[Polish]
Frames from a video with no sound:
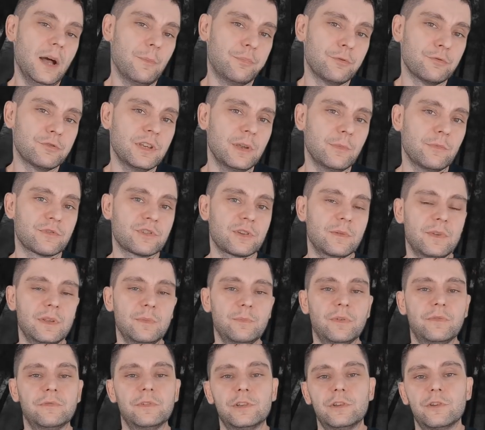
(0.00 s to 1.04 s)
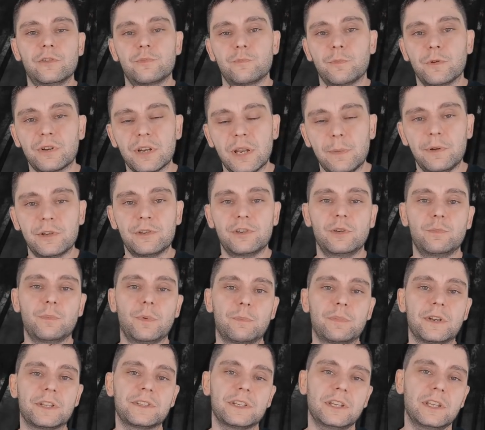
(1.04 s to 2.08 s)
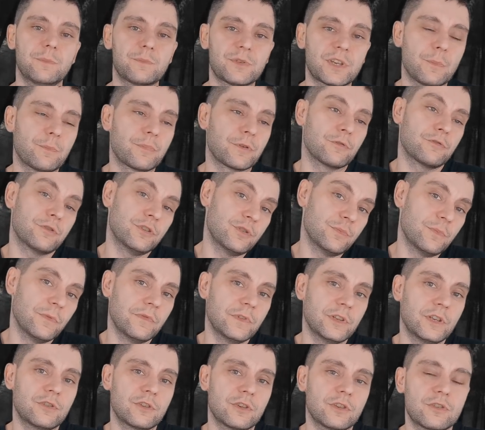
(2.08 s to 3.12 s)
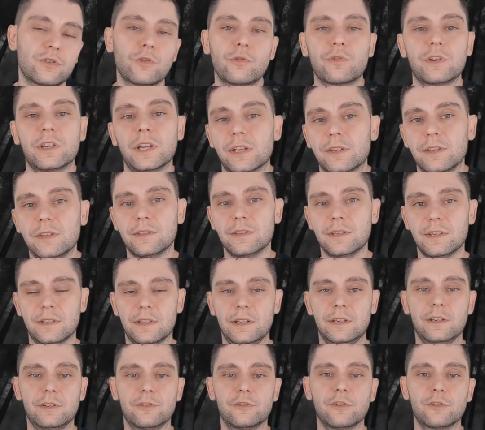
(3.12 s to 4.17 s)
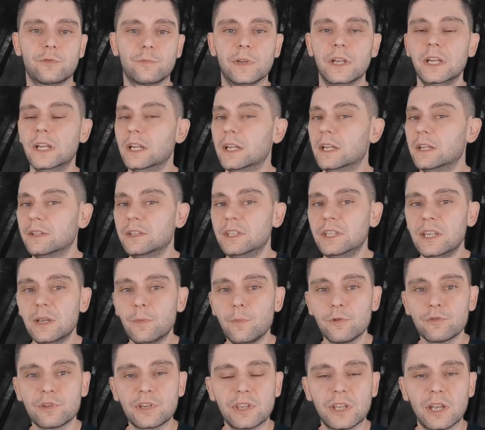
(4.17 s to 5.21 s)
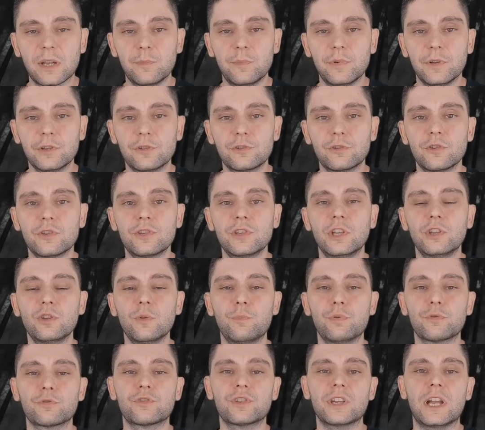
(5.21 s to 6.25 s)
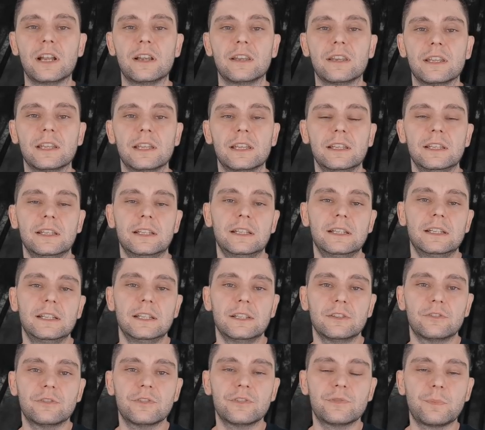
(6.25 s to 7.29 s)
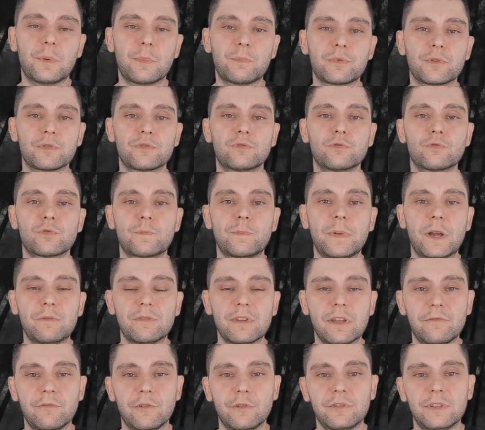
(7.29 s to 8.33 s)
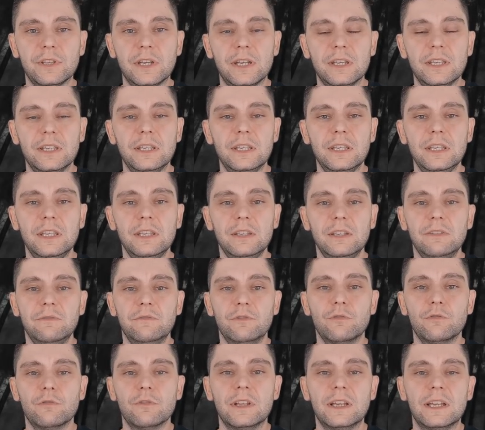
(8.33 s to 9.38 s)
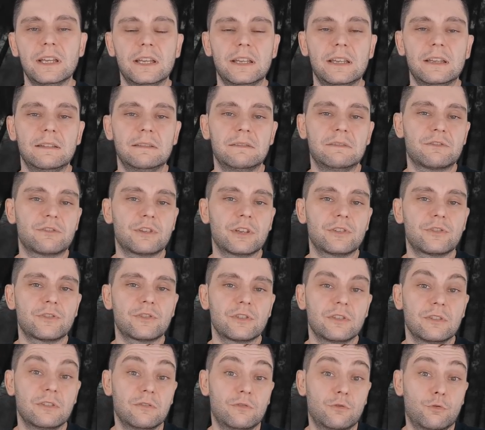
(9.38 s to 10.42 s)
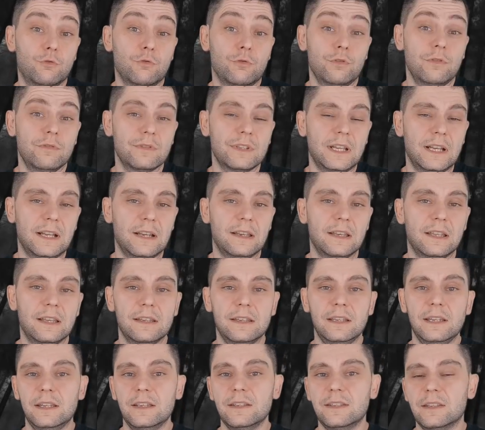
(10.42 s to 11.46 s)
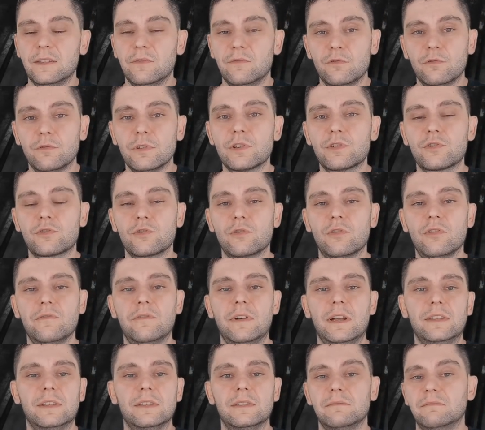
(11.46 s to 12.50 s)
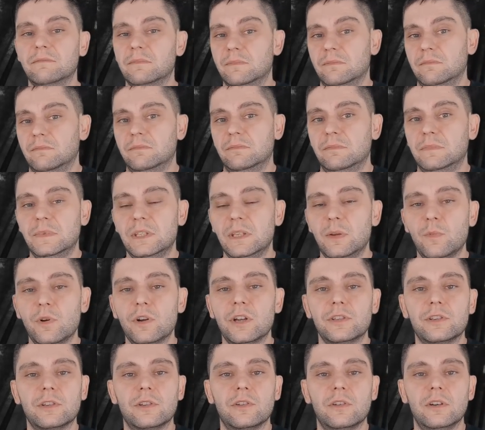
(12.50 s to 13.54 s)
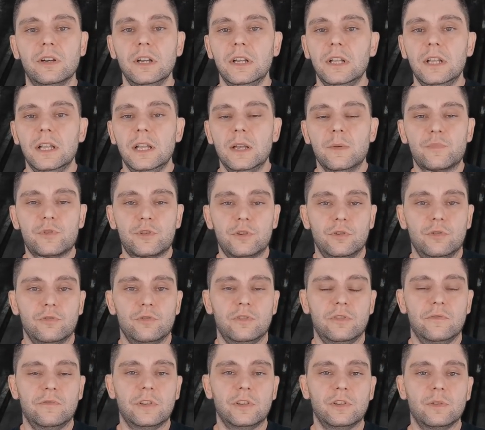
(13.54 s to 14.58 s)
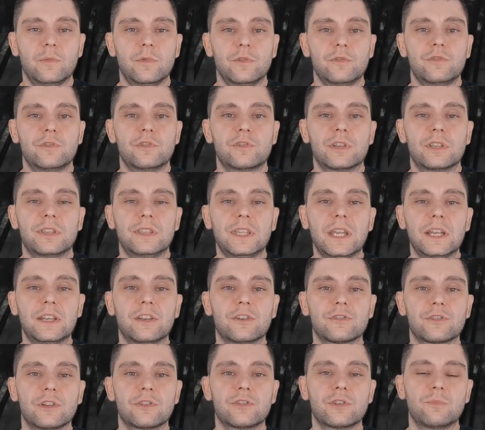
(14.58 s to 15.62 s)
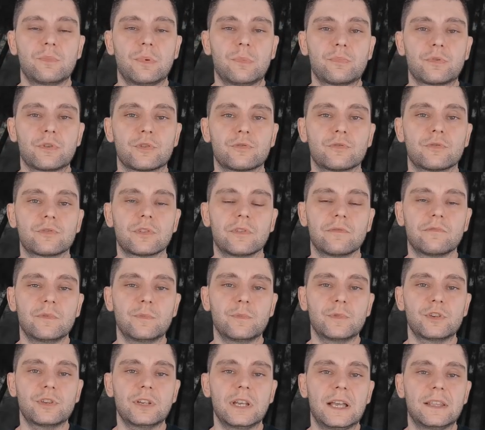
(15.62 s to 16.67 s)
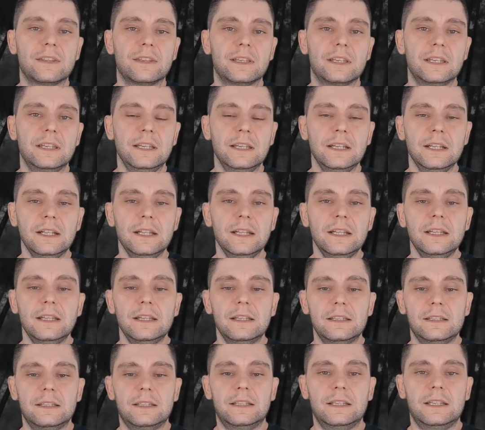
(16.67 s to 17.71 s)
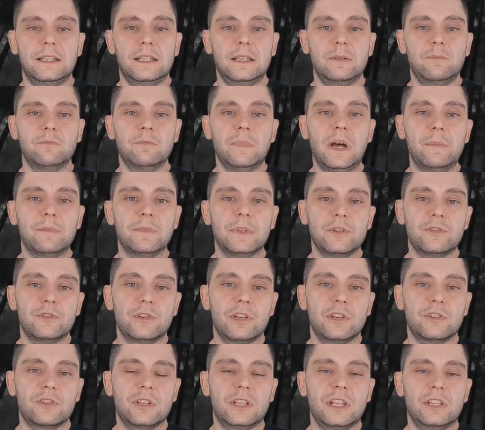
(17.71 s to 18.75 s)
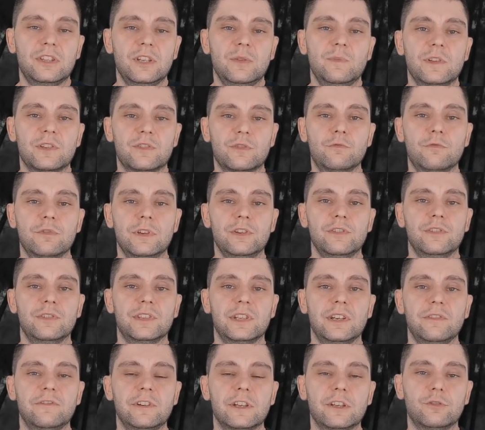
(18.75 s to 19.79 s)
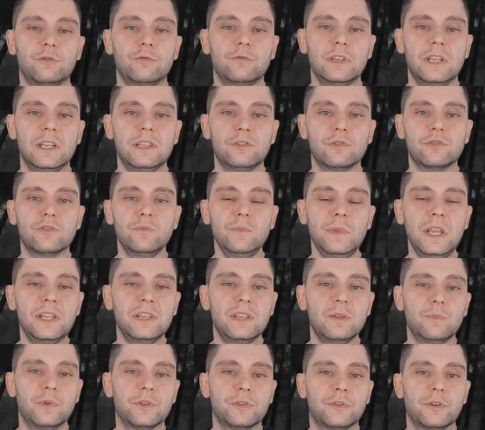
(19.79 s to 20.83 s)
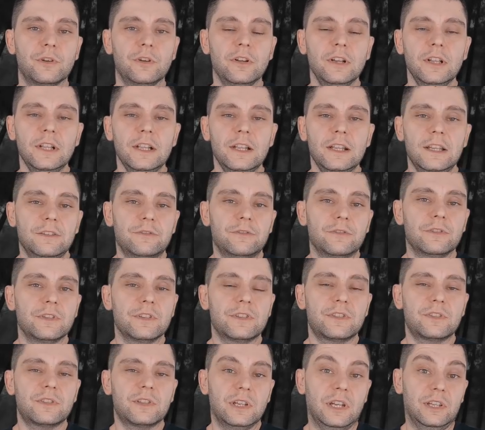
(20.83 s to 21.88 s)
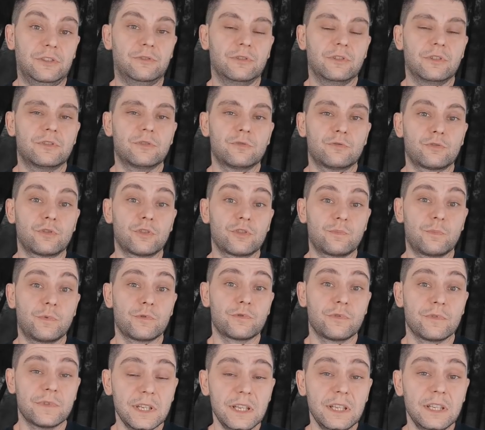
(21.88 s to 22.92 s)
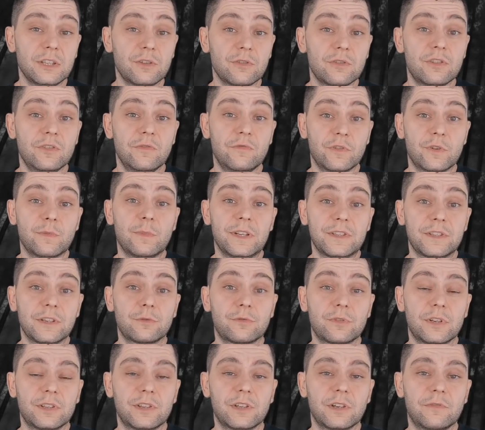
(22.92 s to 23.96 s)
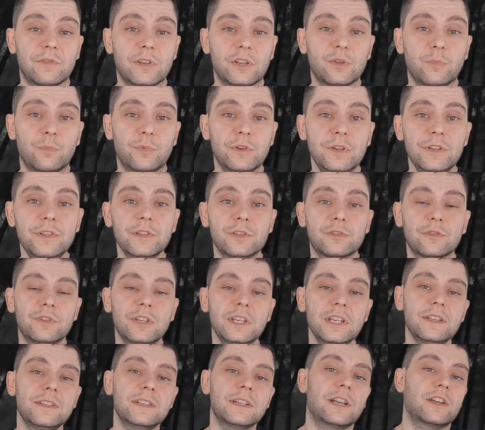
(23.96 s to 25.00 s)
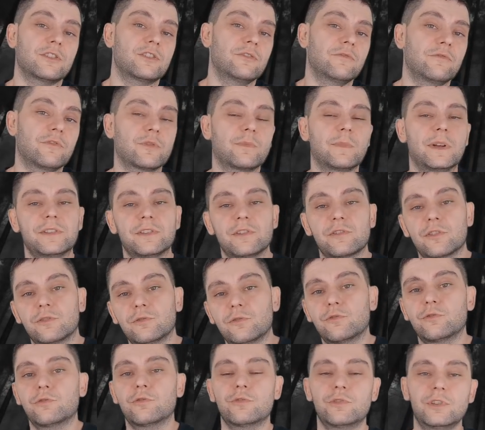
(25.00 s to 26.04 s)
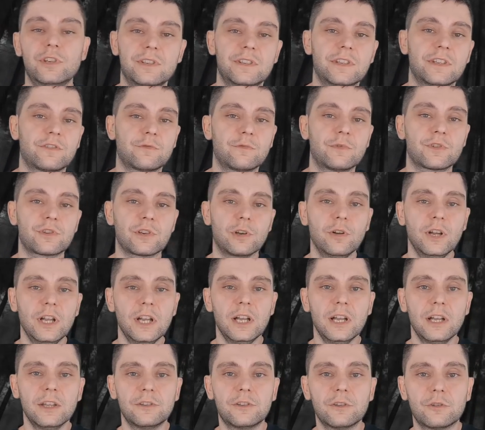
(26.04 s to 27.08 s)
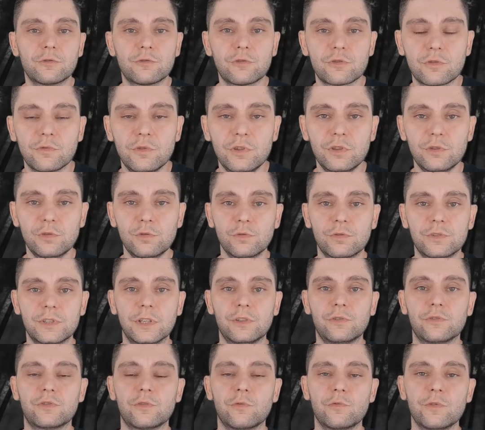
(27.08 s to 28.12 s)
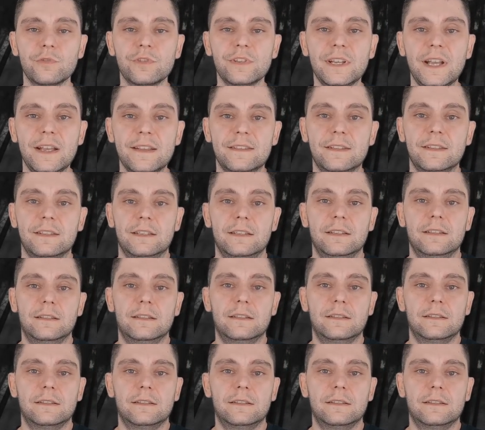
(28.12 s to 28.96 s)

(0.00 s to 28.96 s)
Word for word: a później możemy im powiedzieć, poklepać ich po plecach i przeprosić, powiedzieć, że sorry, jak nic nie znaleźliśmy. Nie może tak być, to jest niedopuszczalne, to jest po prostu już pełna wojna i, i, i w ogóle rzecz kuriozalna. Ja jestem w ogóle zszokowany, nie mogę tego przyjąć do wiadomości, że takie rzeczy po prostu są wymyślane. E, mam nadzieję, że natychmiast góra się zreflektuje i to zmieni, bo to, to jest, a to jest już rozporządzenie, to jest informacja, która trafia do policji. To nie jest jakaś informacja, że ktoś coś gdzieś zasłyszał, tylko to są instrukcje, to są rozkazy.